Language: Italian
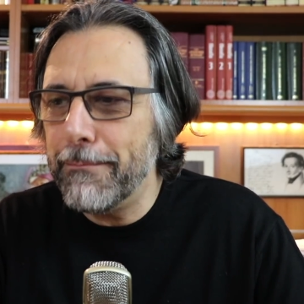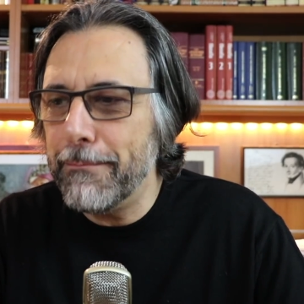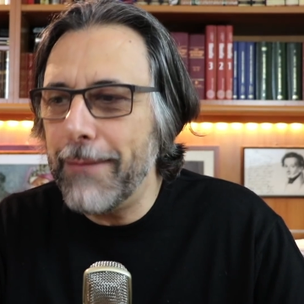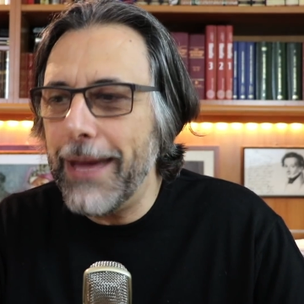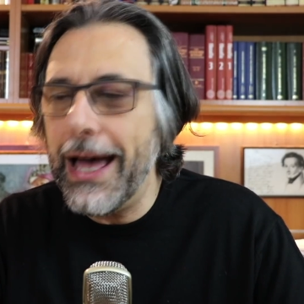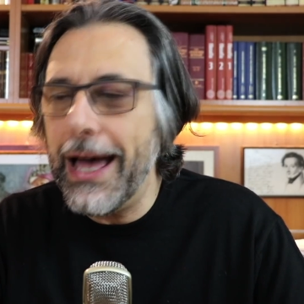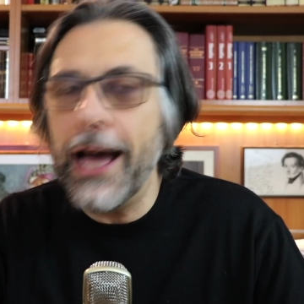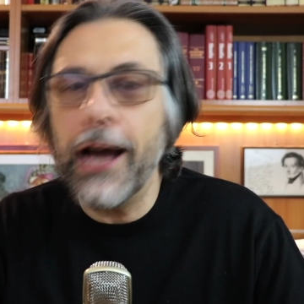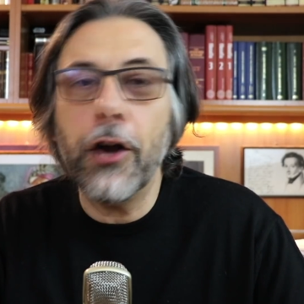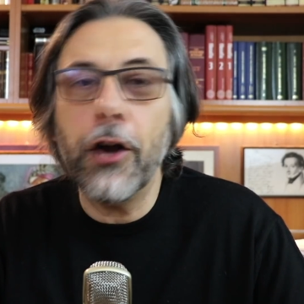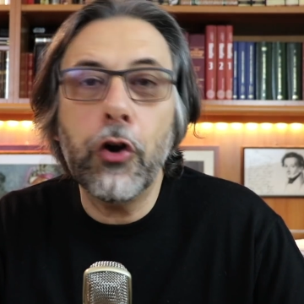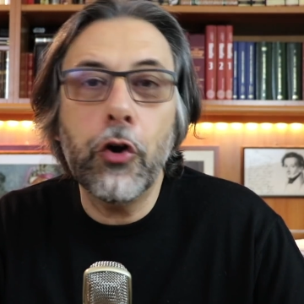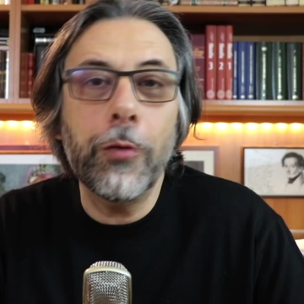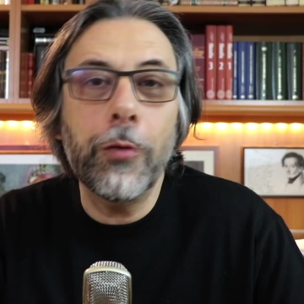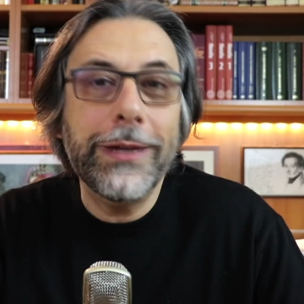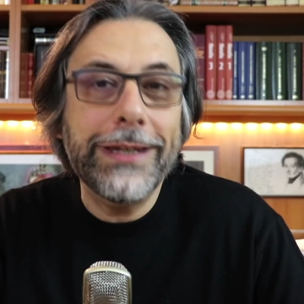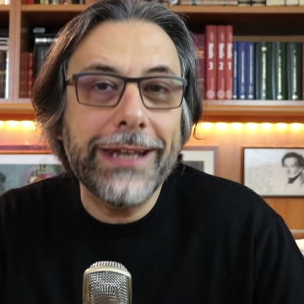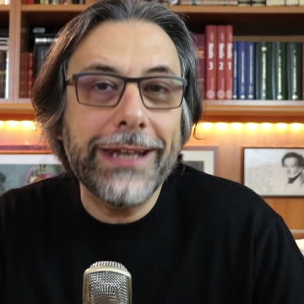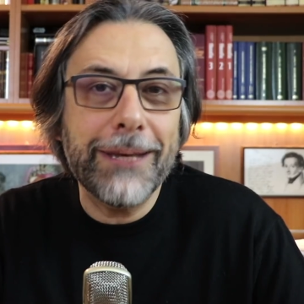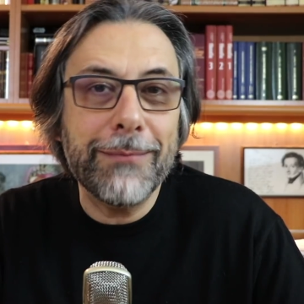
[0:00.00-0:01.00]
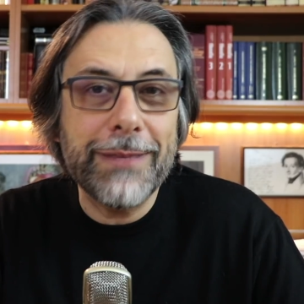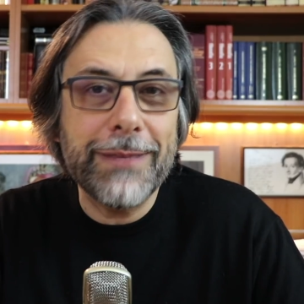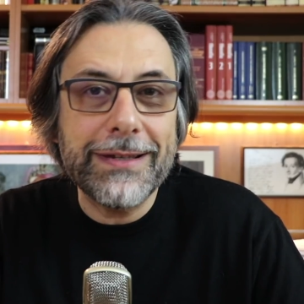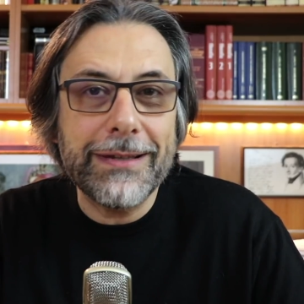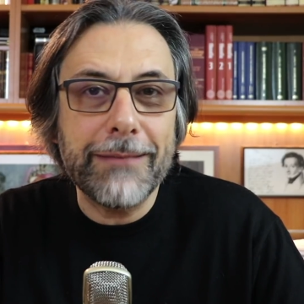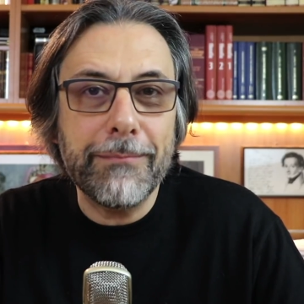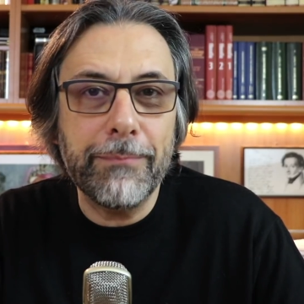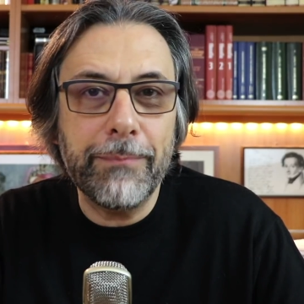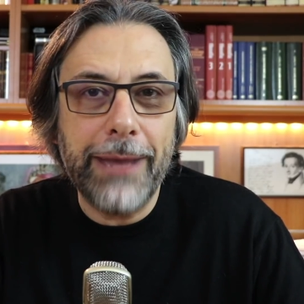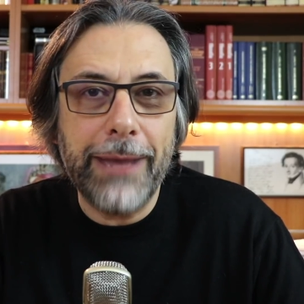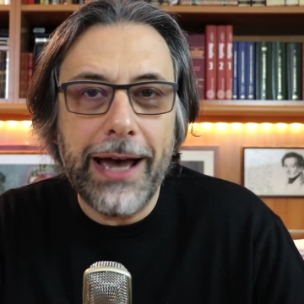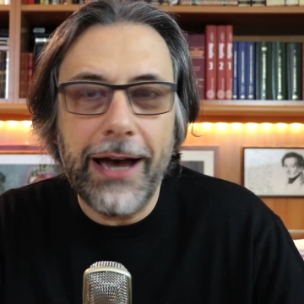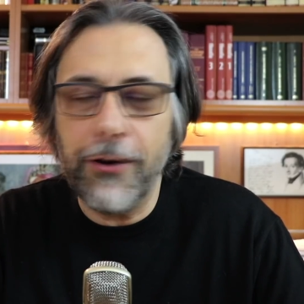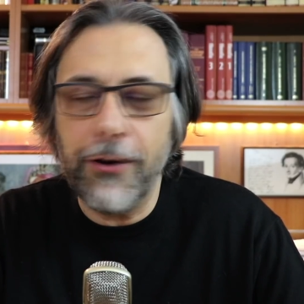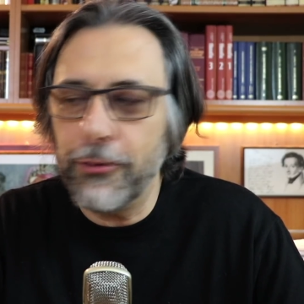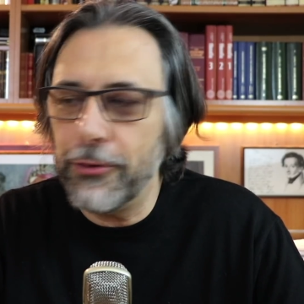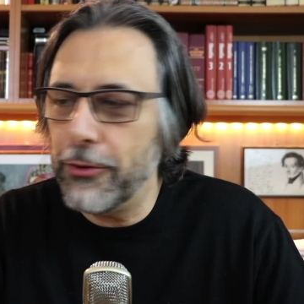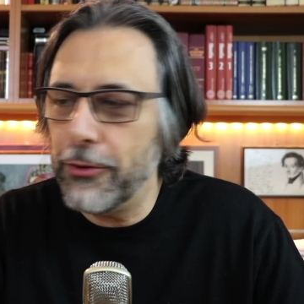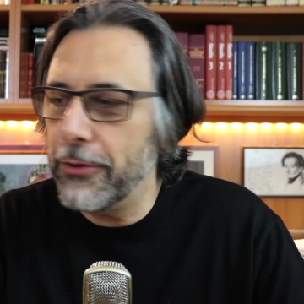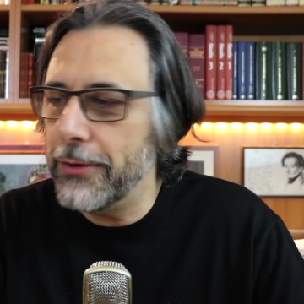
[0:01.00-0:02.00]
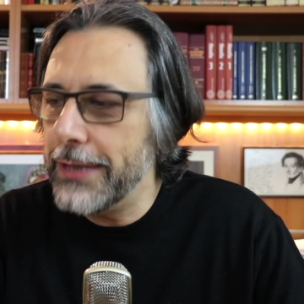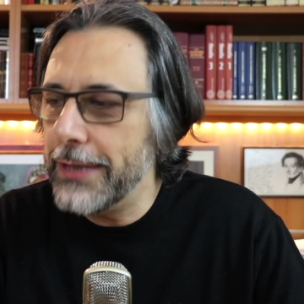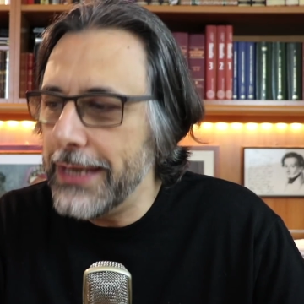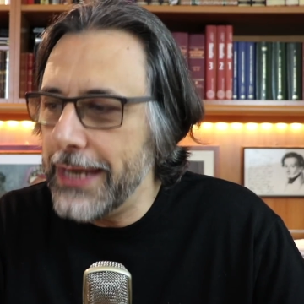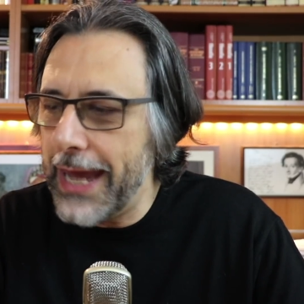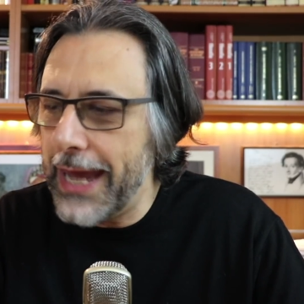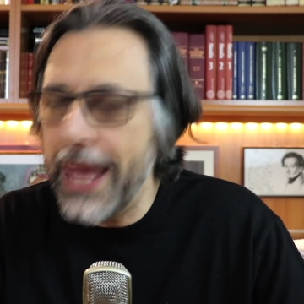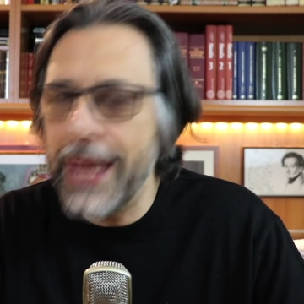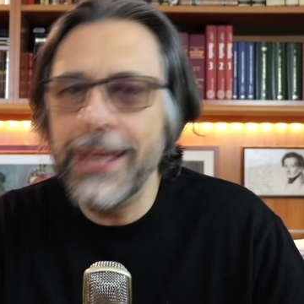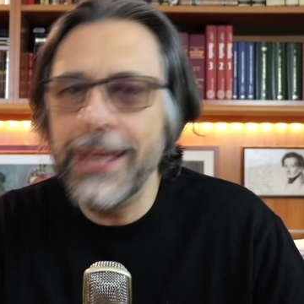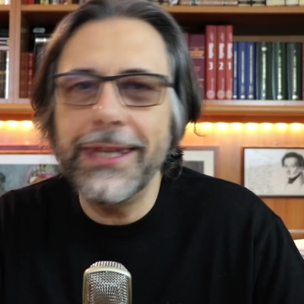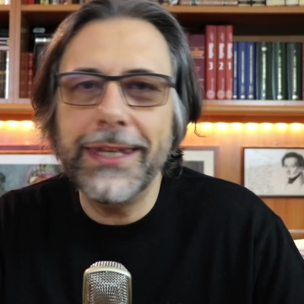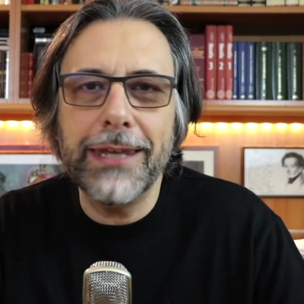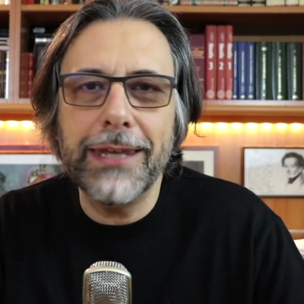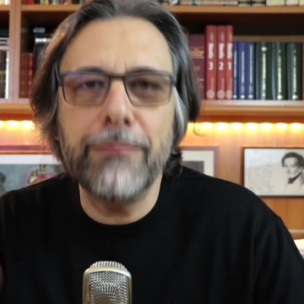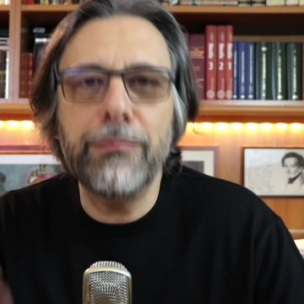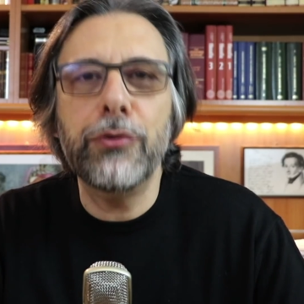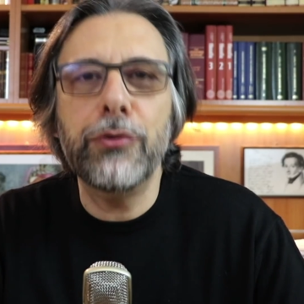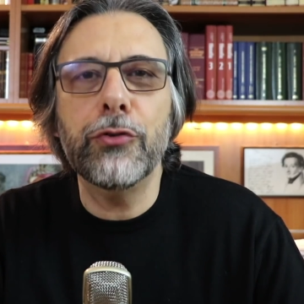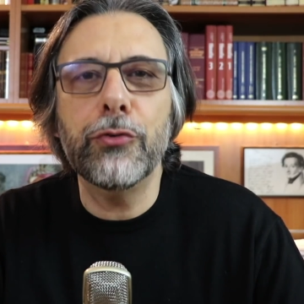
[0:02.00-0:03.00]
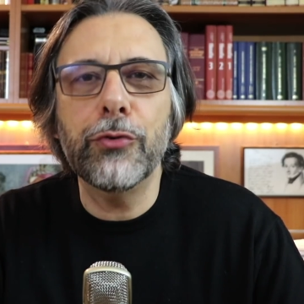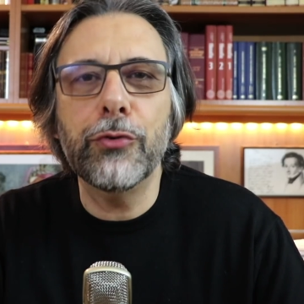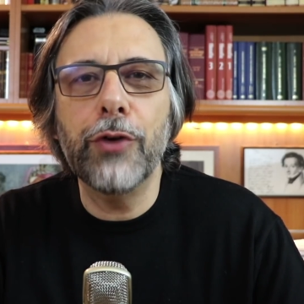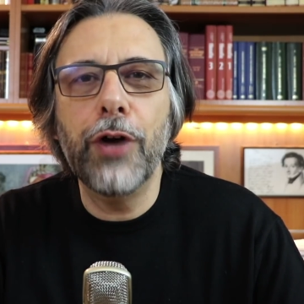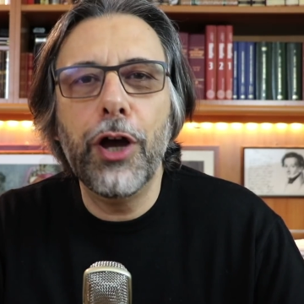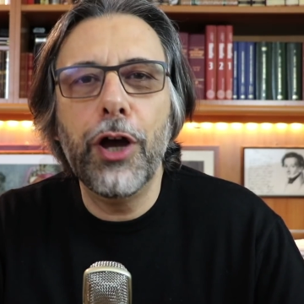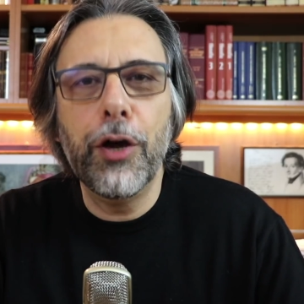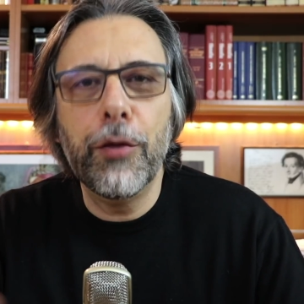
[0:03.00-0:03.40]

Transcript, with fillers: ma come direbbe San Paolo, niente più